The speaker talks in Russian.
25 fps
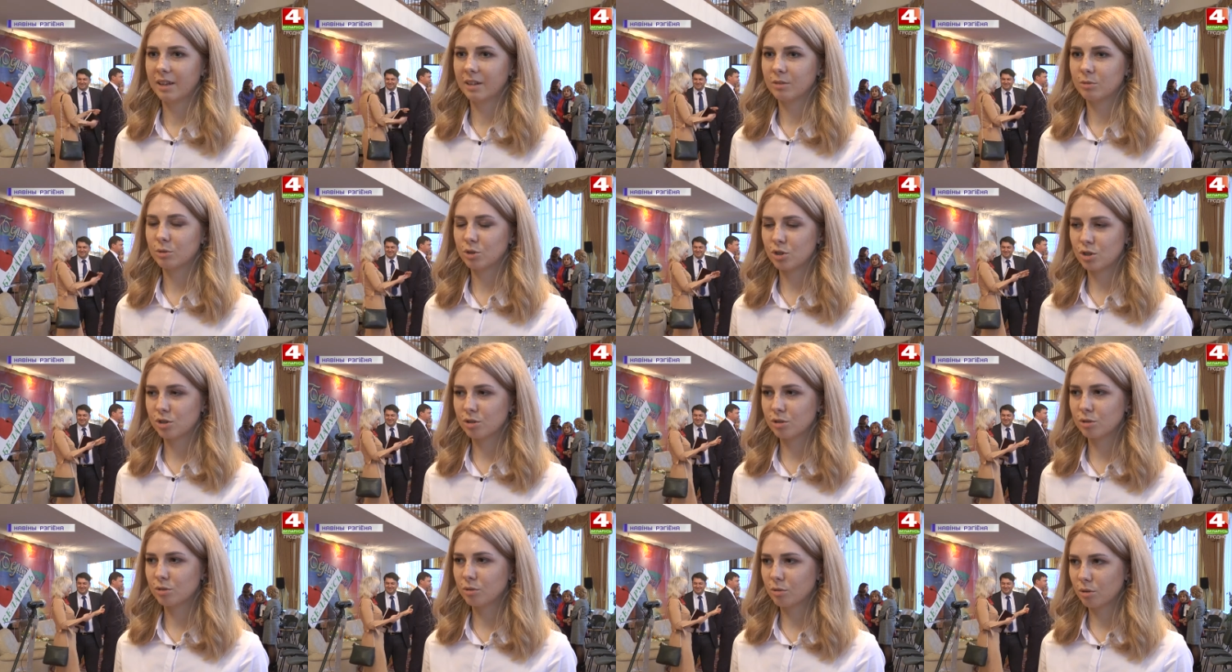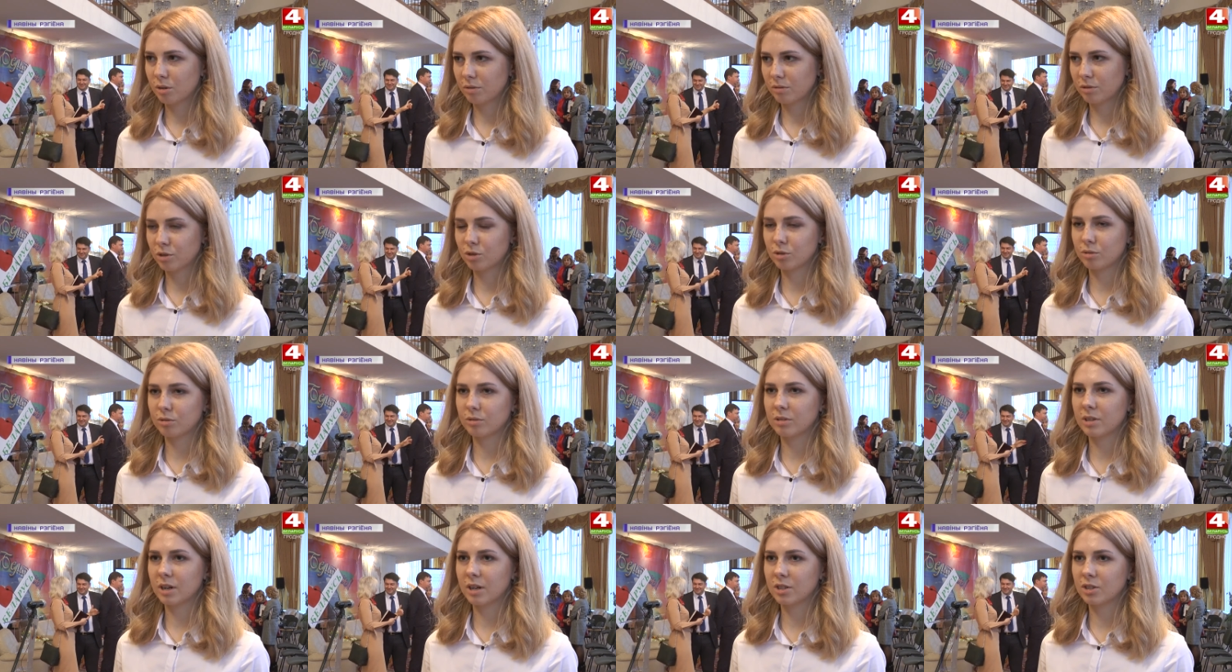Очень здорово, что
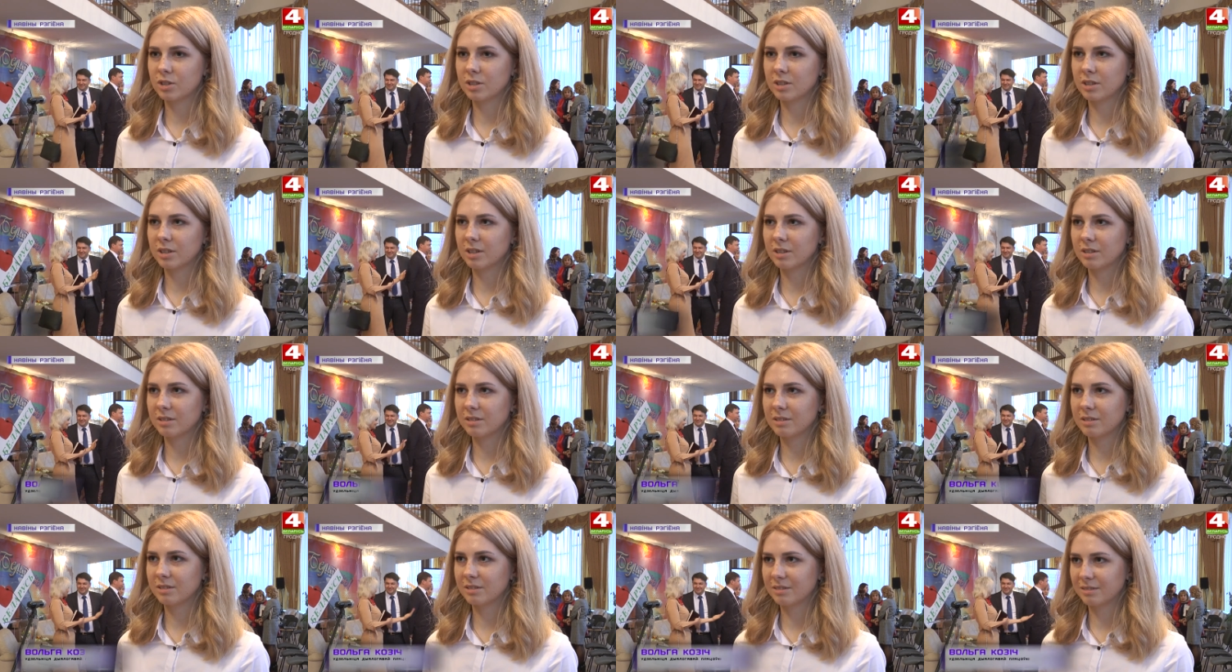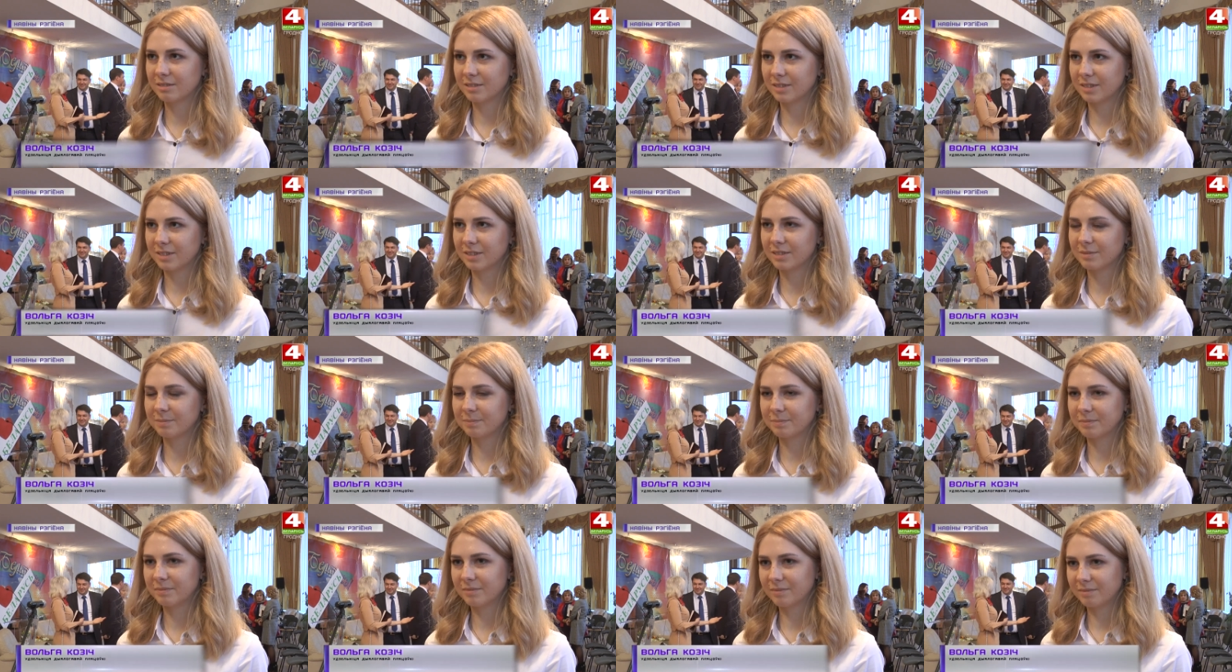граждане
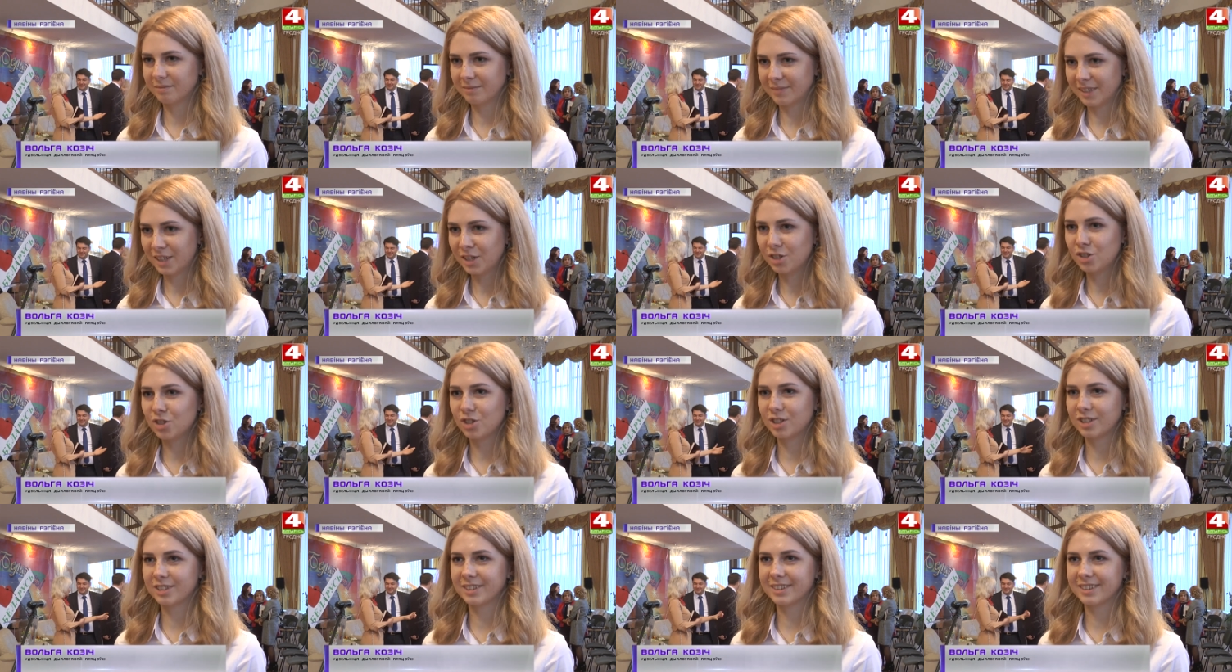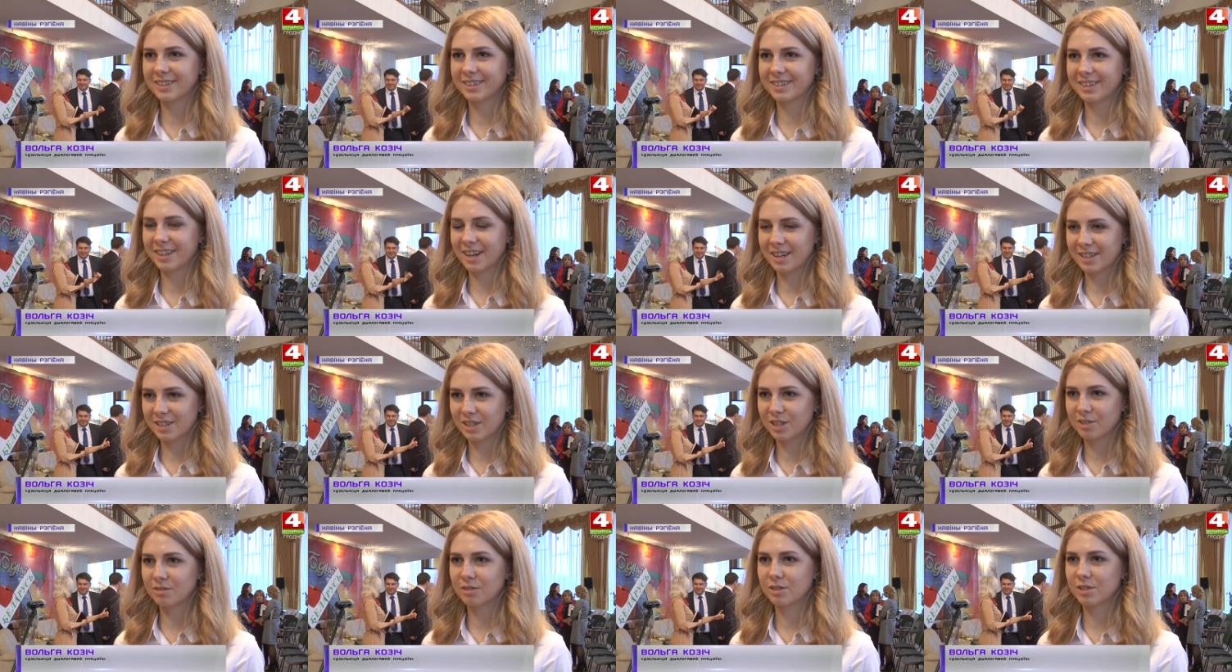личины
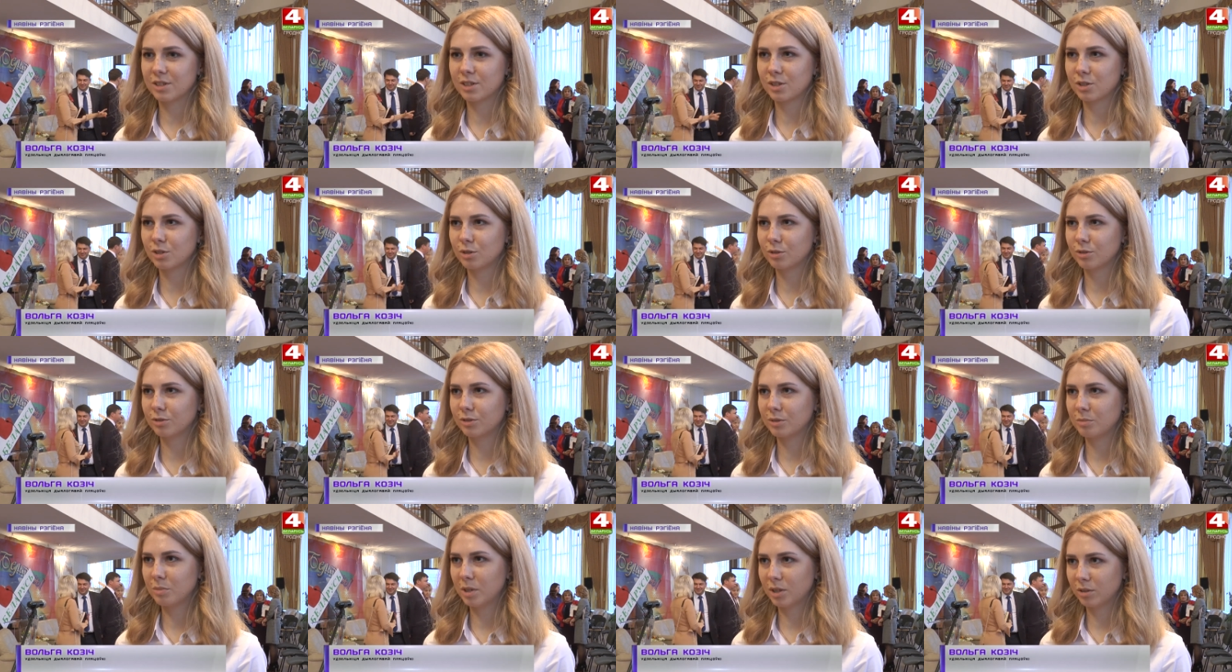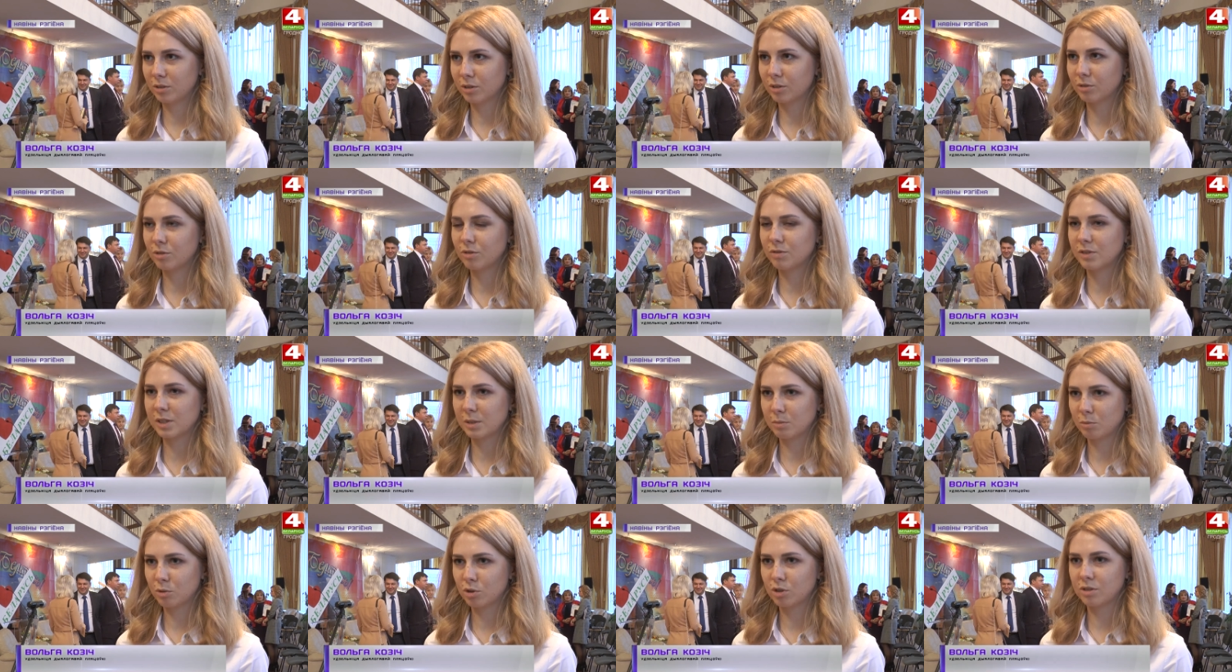разных возрастов имеют такую
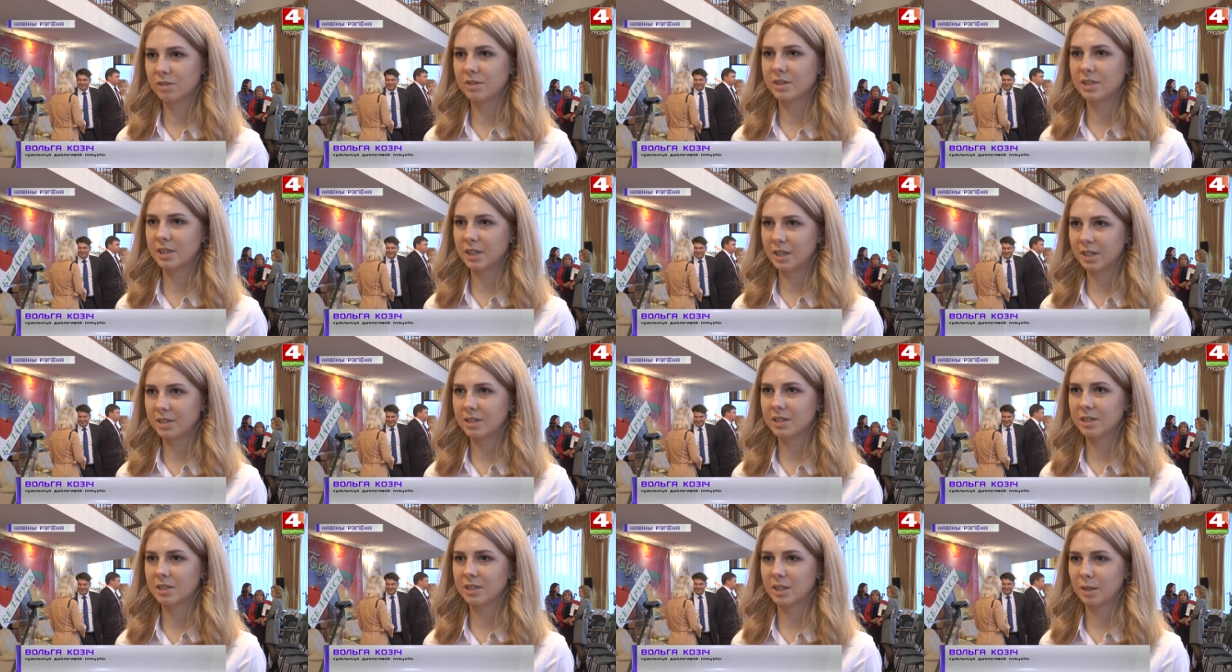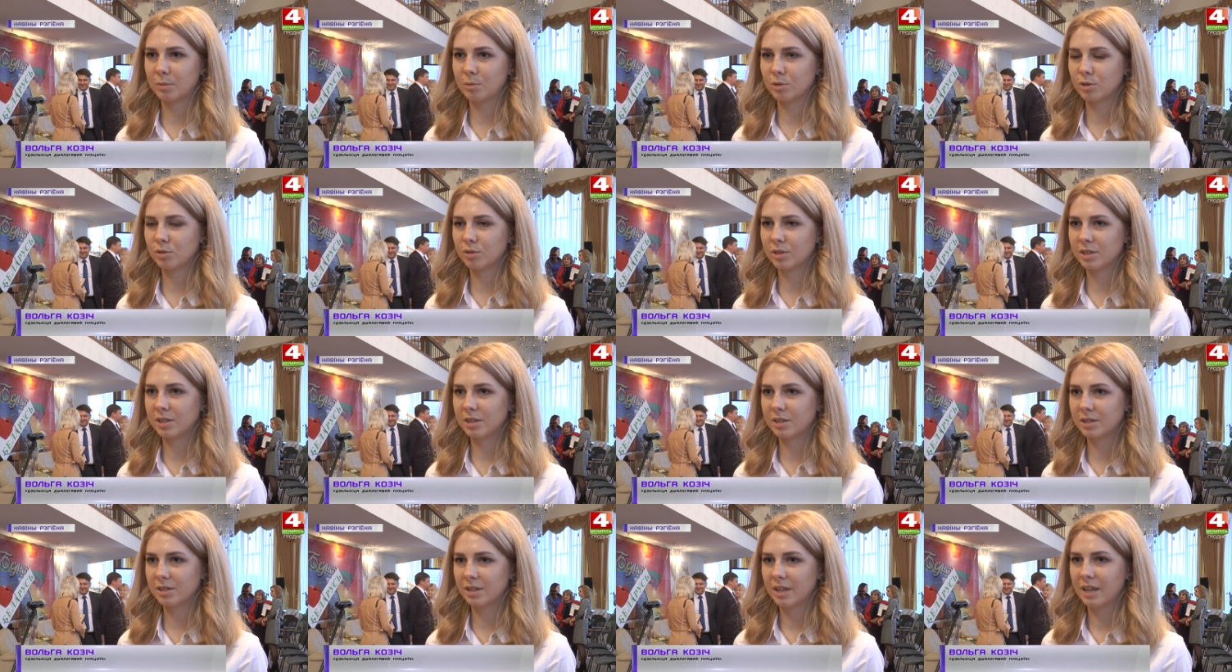возможность встретиться и
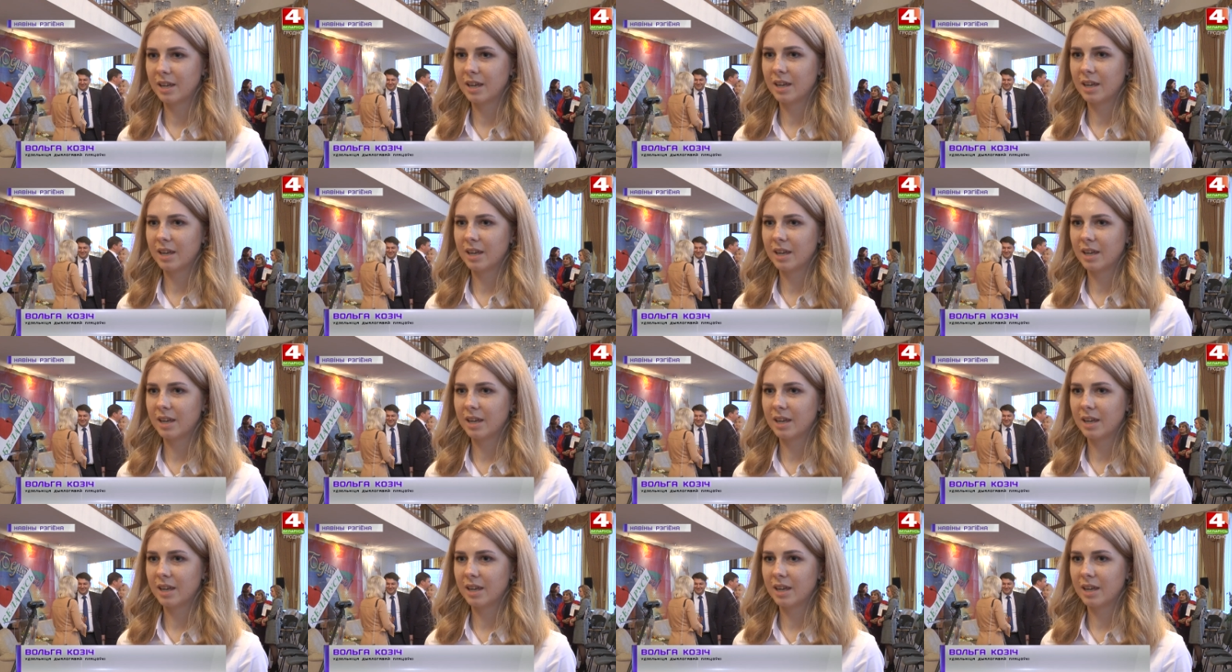обсудить